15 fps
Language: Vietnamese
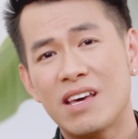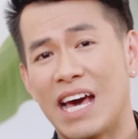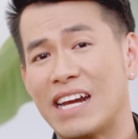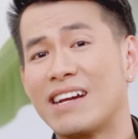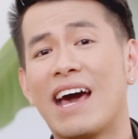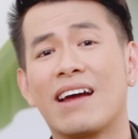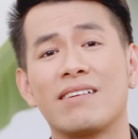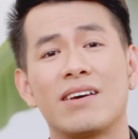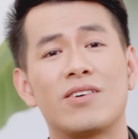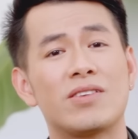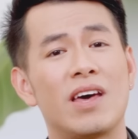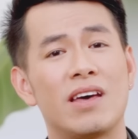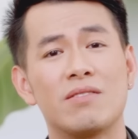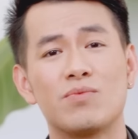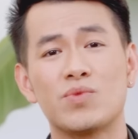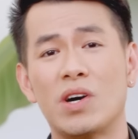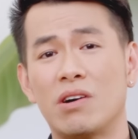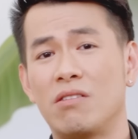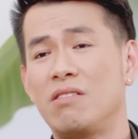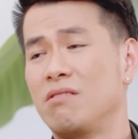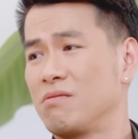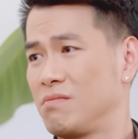cái khả năng để có thể
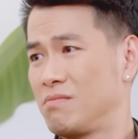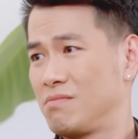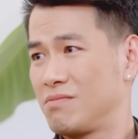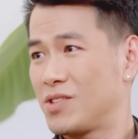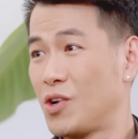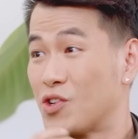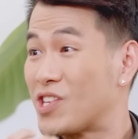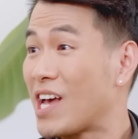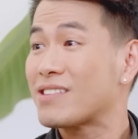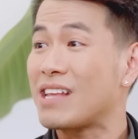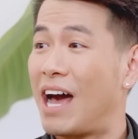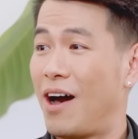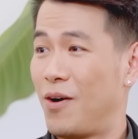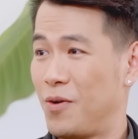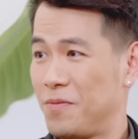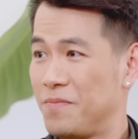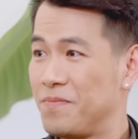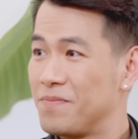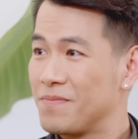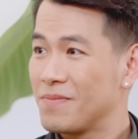tự tự sáng tạo,